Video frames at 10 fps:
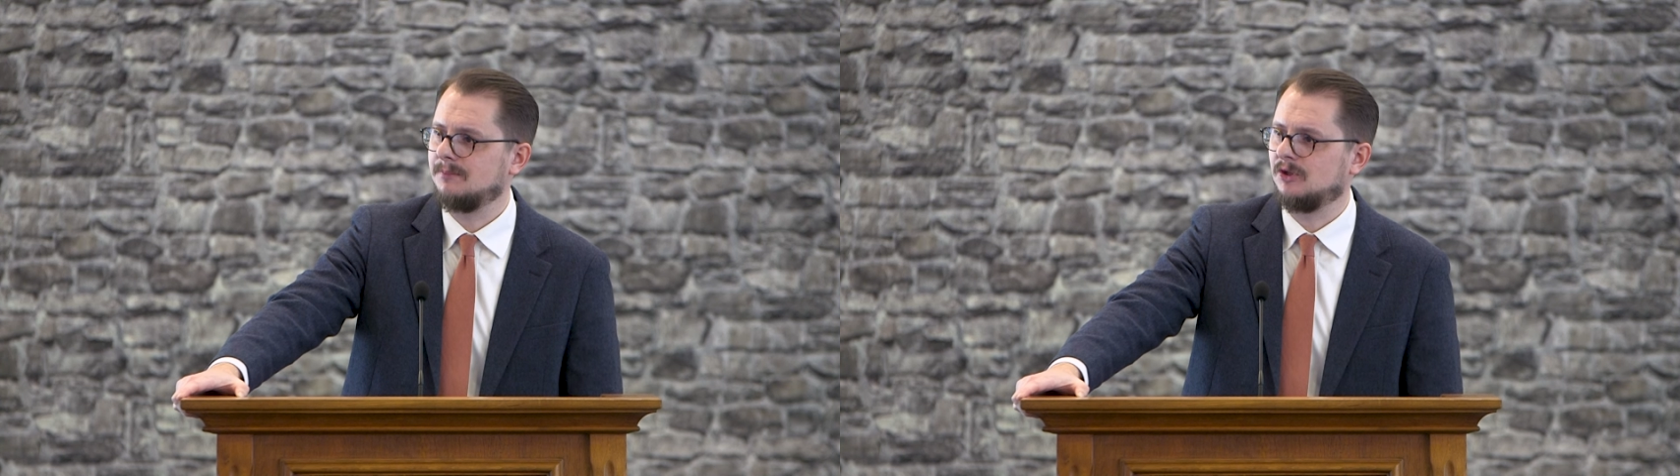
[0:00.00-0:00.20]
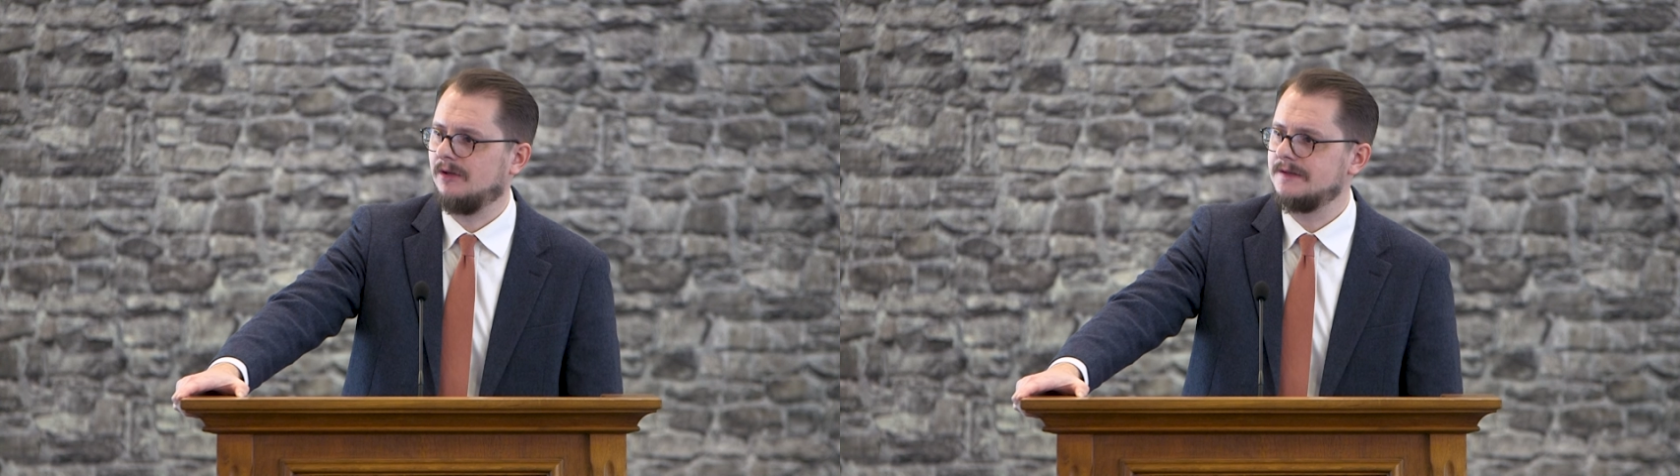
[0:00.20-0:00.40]

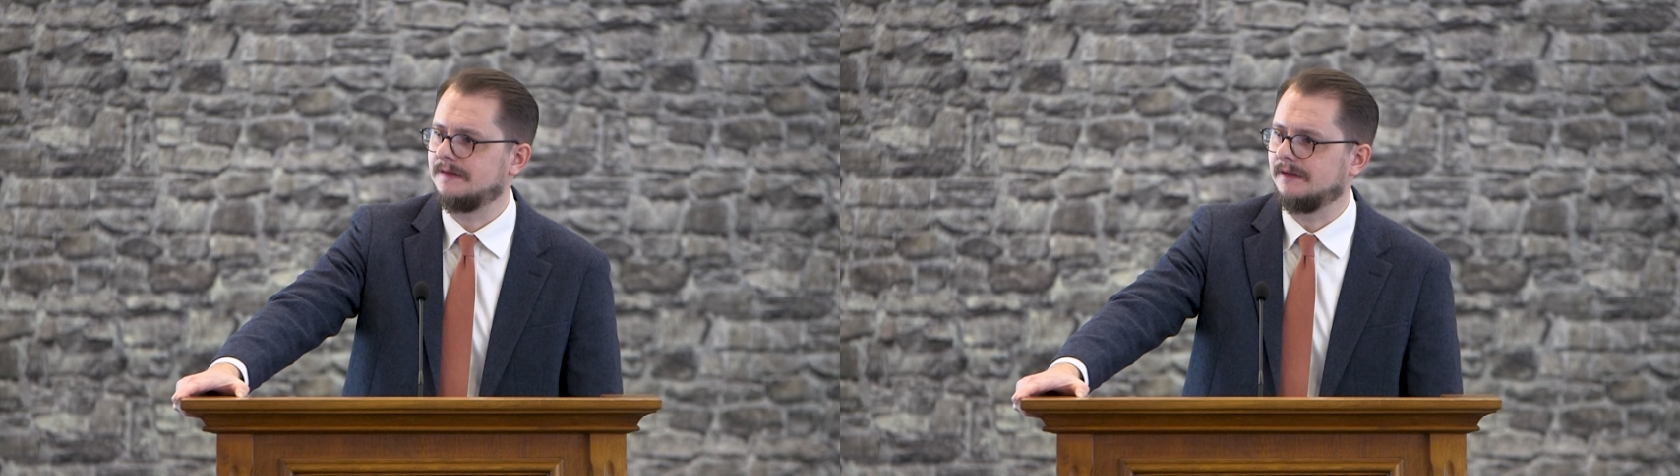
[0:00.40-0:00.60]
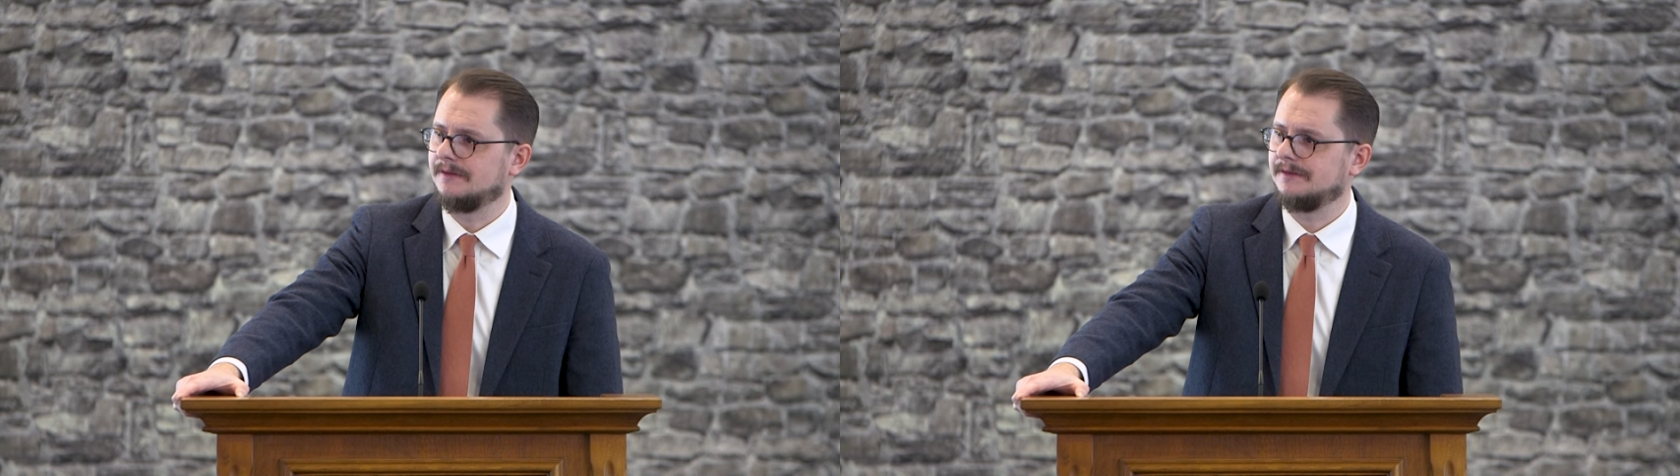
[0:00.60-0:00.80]

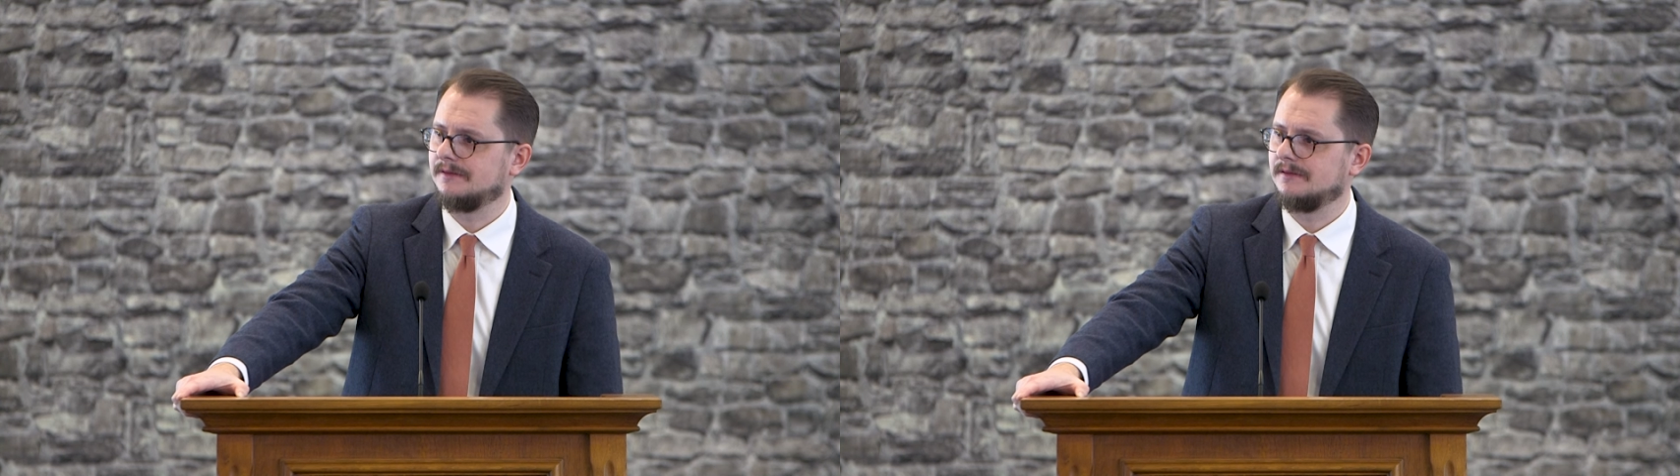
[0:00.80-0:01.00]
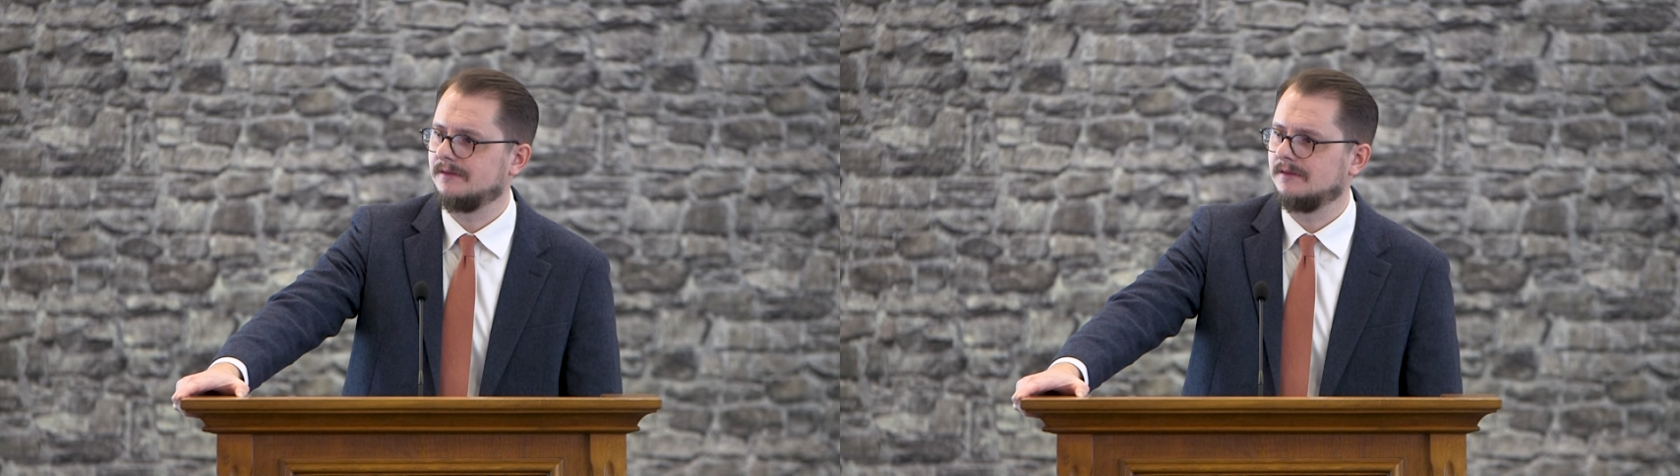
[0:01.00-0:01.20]
bedeutet das?
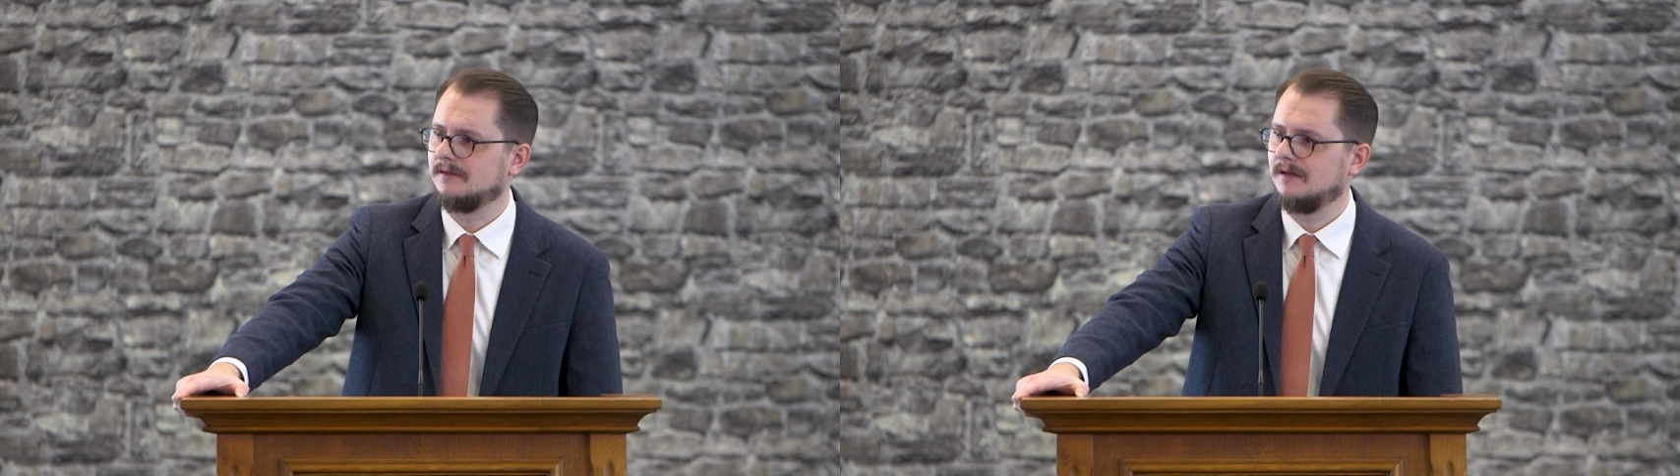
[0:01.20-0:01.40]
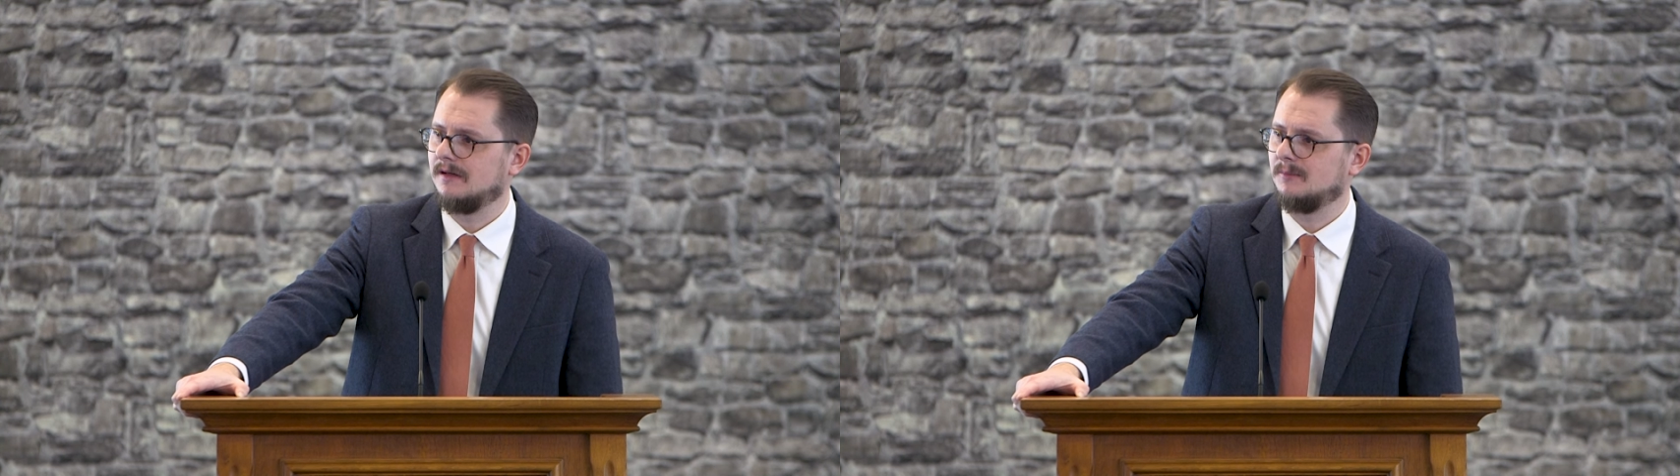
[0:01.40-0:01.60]

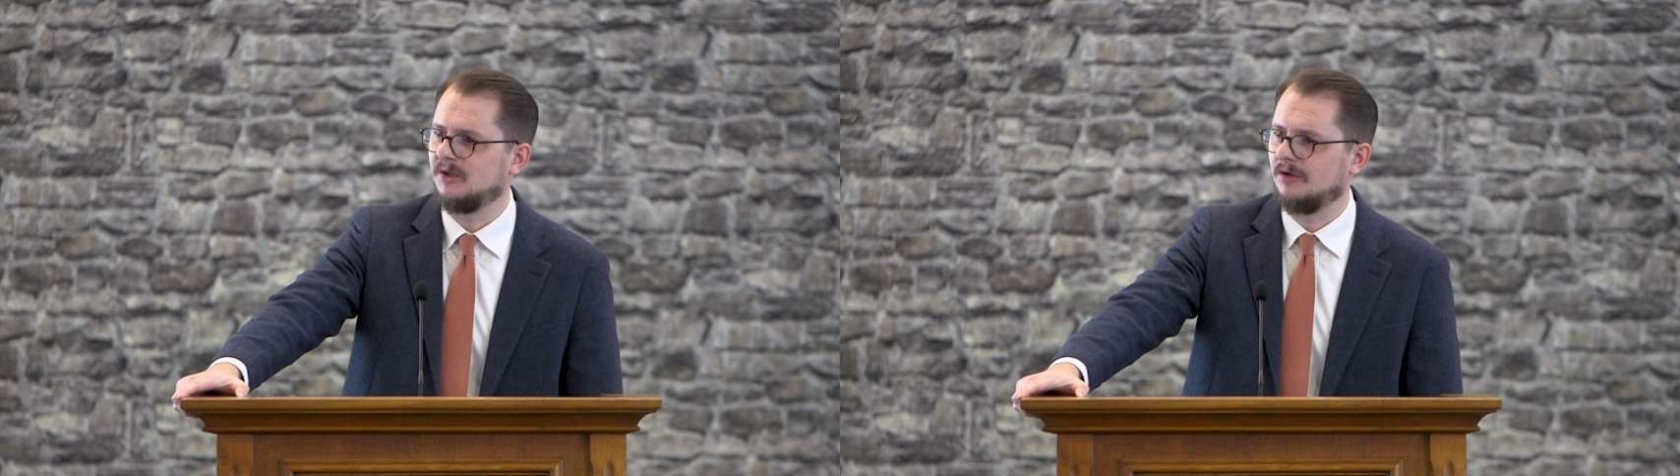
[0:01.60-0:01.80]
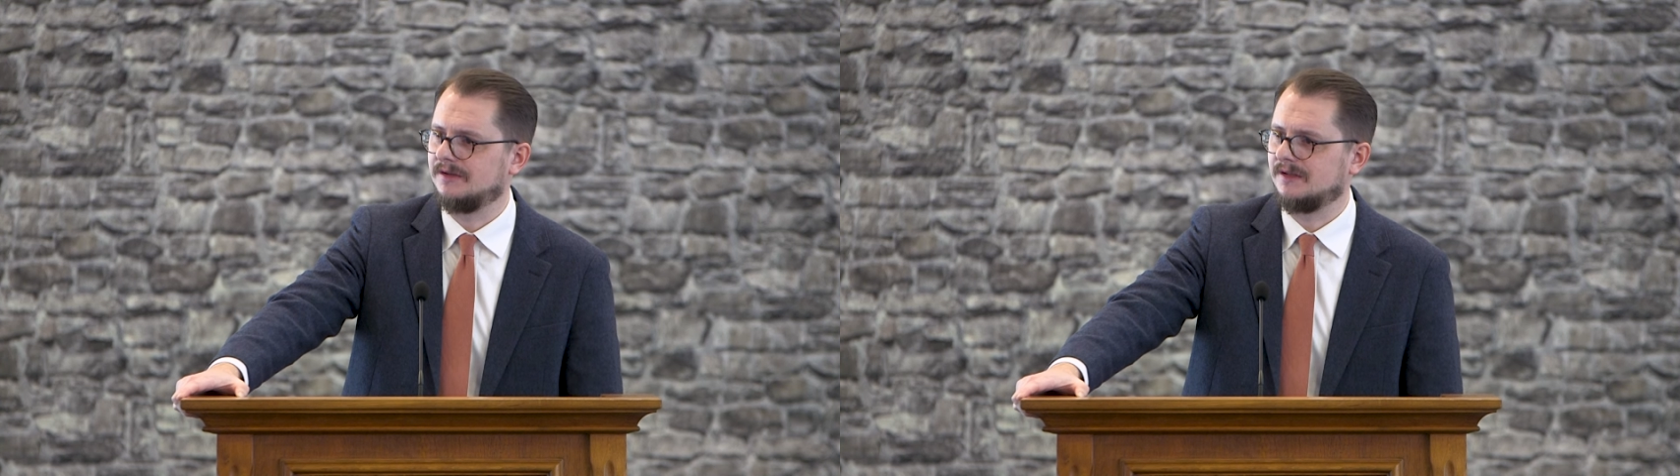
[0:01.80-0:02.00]

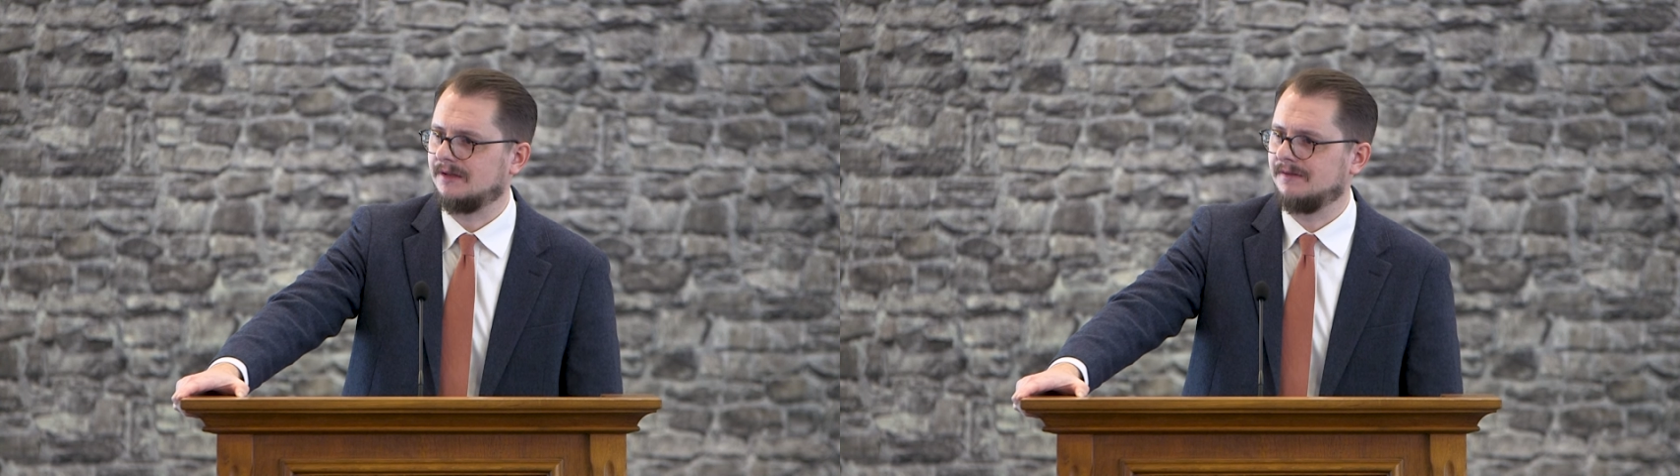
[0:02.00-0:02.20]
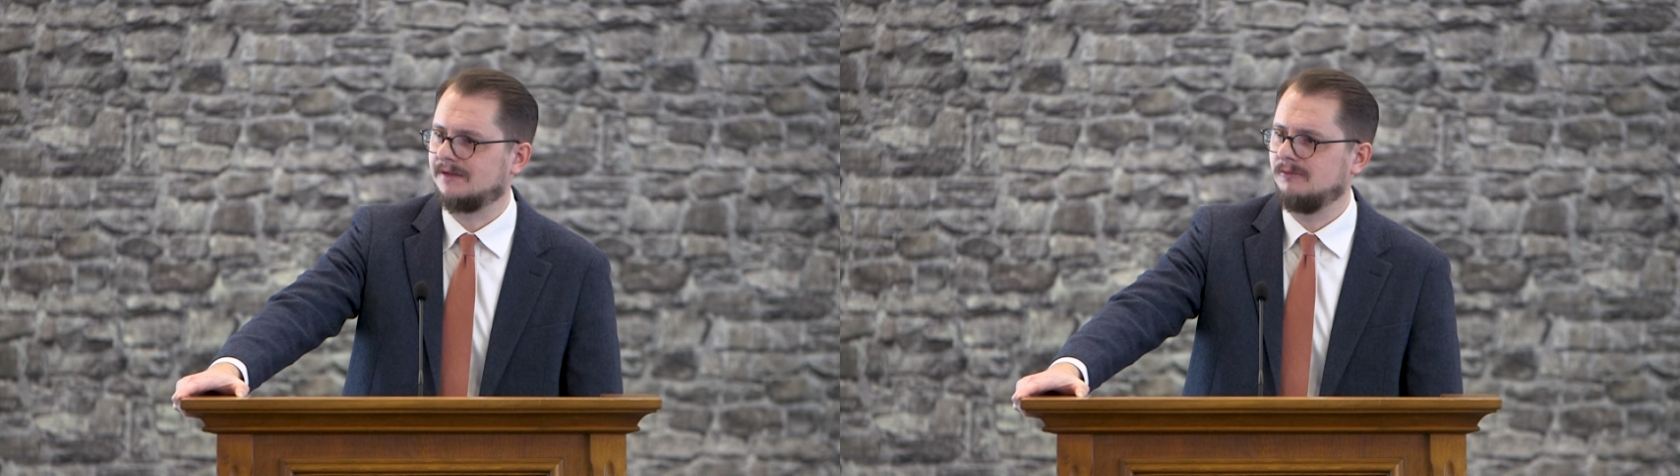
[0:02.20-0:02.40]
Bedeutet
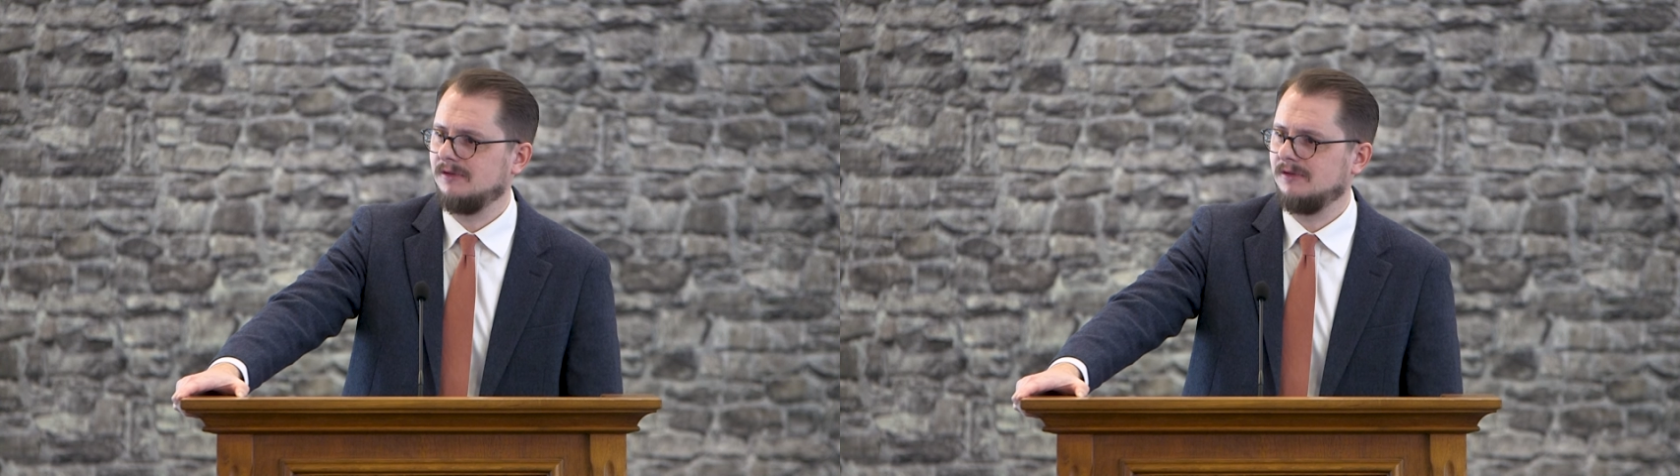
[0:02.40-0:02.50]
das was